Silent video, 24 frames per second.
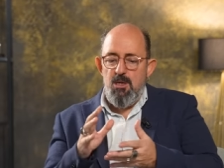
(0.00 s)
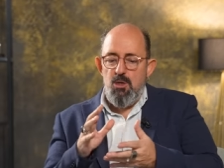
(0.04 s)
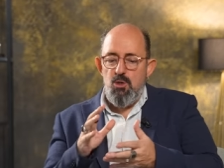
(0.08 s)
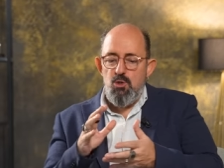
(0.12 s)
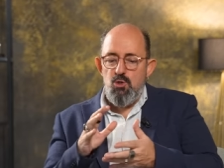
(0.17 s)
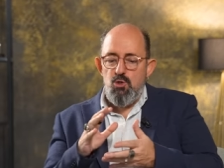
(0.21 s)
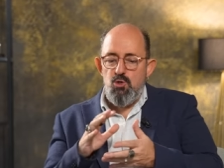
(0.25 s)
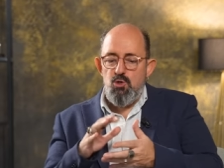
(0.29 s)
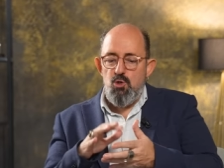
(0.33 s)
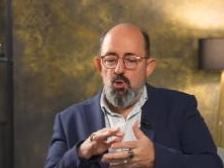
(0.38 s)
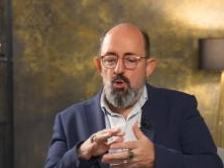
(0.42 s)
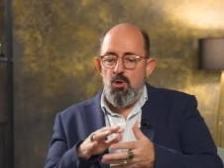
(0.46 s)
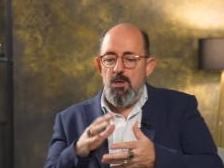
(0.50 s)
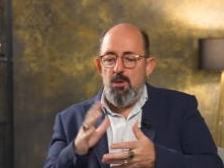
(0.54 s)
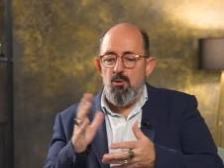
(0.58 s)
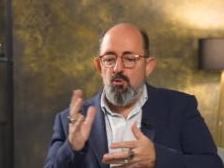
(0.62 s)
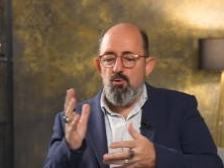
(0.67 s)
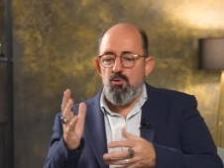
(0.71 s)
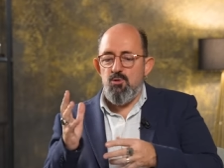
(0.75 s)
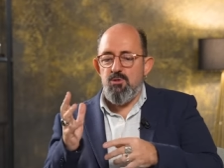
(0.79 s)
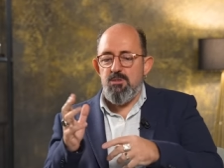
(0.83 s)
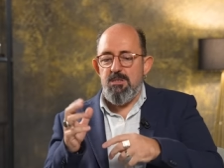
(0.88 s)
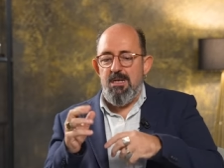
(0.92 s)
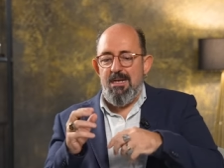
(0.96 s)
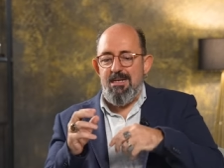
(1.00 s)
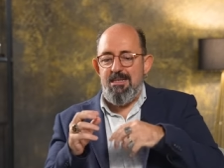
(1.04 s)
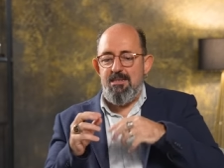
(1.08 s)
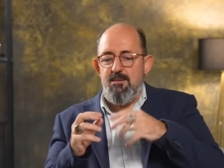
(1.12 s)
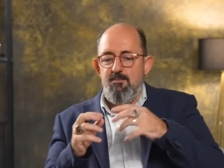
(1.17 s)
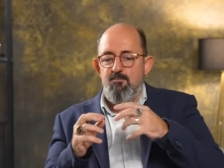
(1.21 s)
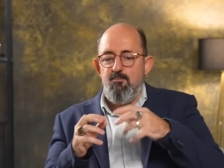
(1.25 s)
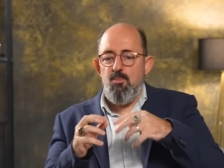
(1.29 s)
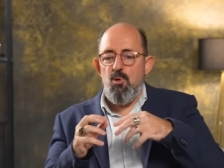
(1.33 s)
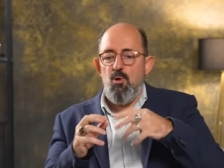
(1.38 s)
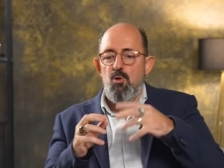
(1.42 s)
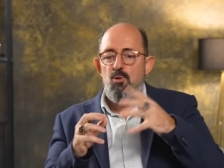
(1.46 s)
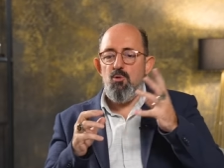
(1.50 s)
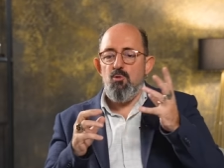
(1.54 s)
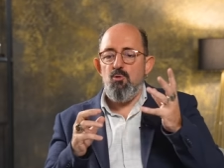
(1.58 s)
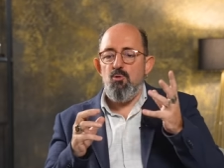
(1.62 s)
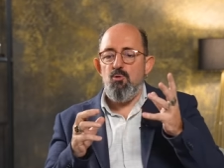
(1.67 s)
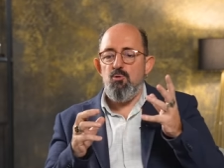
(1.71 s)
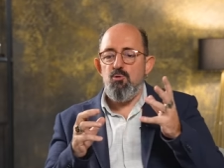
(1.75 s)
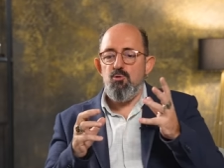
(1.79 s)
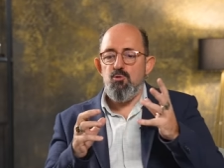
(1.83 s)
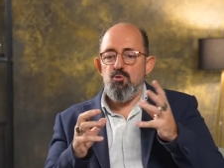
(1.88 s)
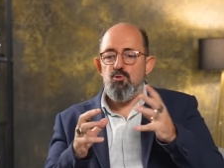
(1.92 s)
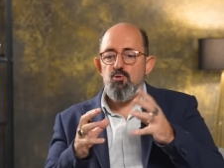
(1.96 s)
şöyle olsaydı böyle
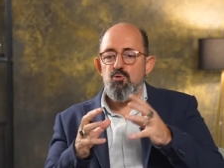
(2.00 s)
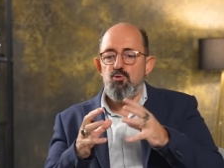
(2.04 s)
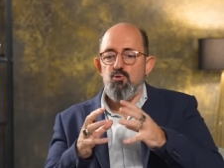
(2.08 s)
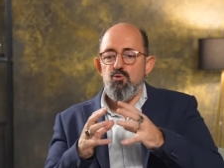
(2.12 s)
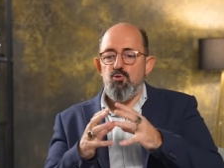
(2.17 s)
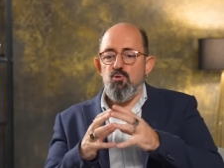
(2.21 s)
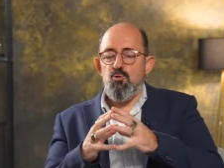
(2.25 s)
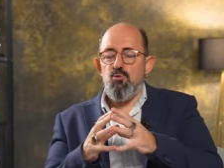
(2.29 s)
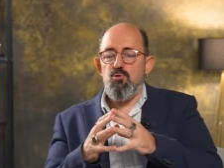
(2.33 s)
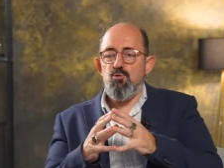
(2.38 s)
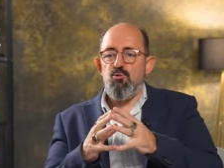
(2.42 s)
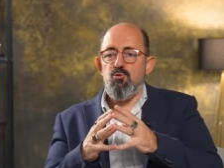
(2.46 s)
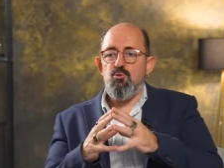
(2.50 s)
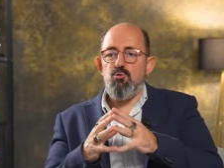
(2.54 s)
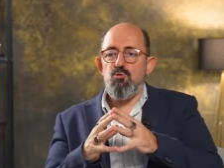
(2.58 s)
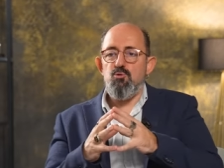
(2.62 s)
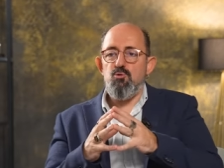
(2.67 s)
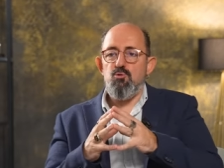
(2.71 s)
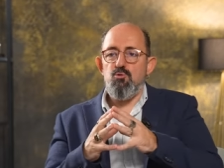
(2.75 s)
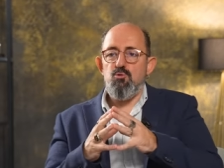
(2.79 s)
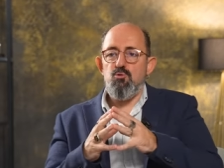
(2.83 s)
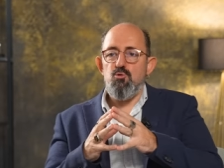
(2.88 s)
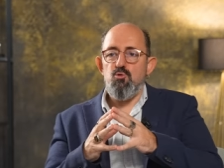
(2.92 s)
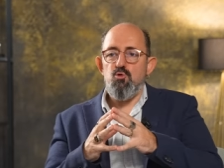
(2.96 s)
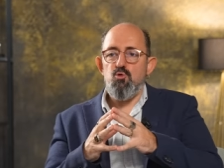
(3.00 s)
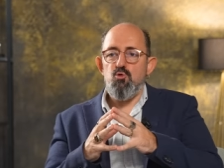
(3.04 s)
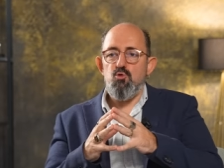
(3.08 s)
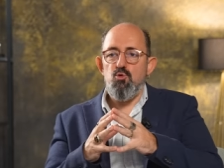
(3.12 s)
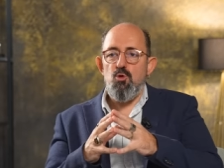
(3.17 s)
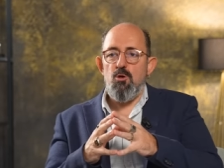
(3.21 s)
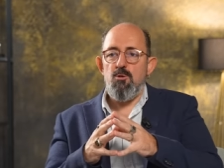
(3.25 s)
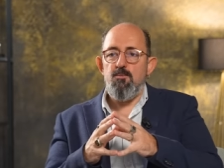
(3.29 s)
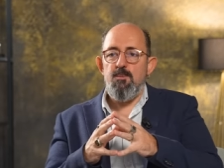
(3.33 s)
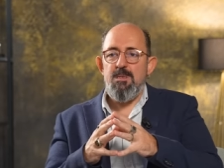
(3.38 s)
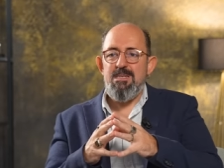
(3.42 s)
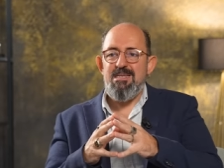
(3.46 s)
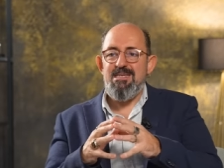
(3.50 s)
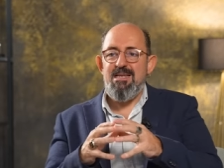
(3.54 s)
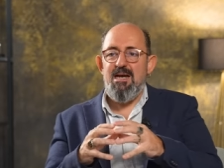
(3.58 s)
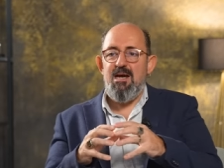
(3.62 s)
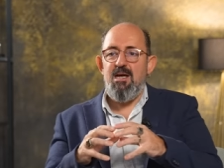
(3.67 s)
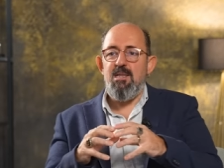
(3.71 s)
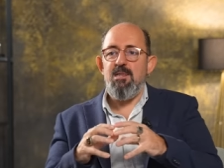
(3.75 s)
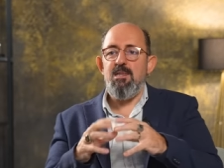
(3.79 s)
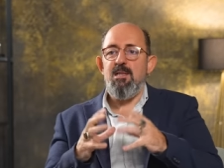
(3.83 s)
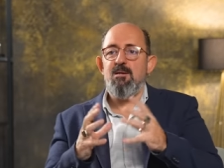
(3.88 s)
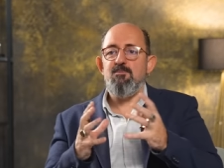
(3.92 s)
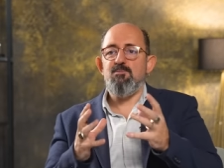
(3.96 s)
olurdu sorusunu sormanın
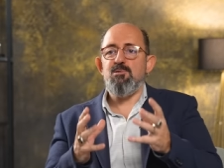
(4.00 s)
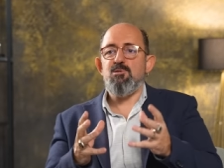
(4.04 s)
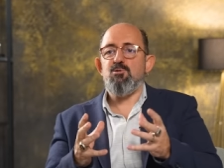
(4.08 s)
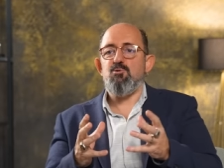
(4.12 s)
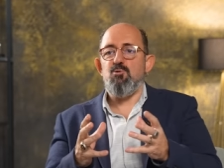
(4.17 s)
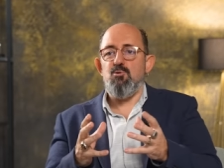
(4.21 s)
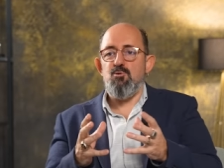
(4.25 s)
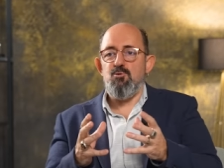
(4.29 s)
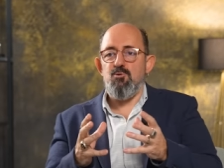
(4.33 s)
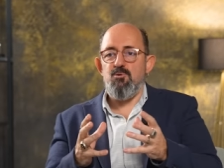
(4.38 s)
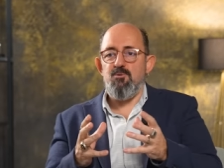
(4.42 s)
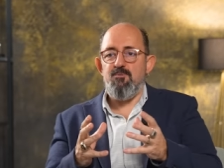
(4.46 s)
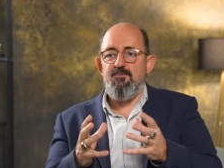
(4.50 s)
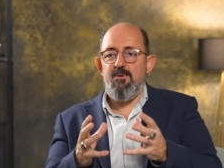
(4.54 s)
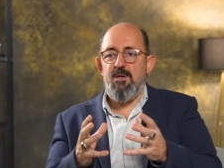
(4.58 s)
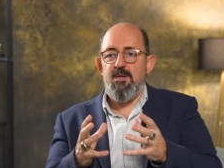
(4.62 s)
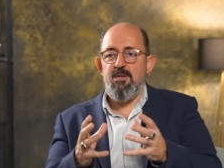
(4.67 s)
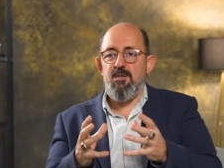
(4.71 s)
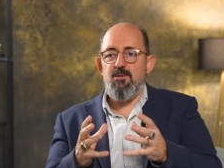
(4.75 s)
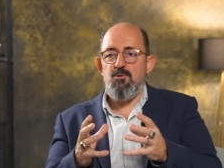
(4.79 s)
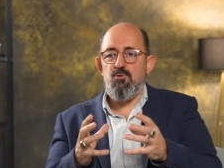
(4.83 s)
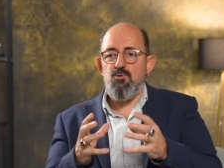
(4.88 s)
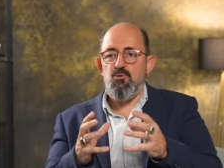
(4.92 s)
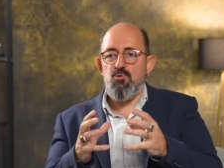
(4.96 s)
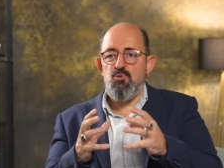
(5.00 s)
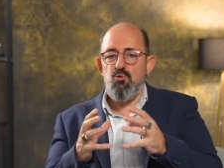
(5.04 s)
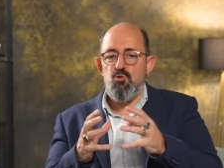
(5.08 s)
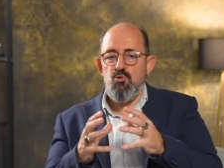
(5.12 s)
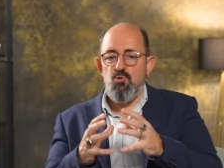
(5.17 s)
anlamsız olduğunu fark ediyorsun.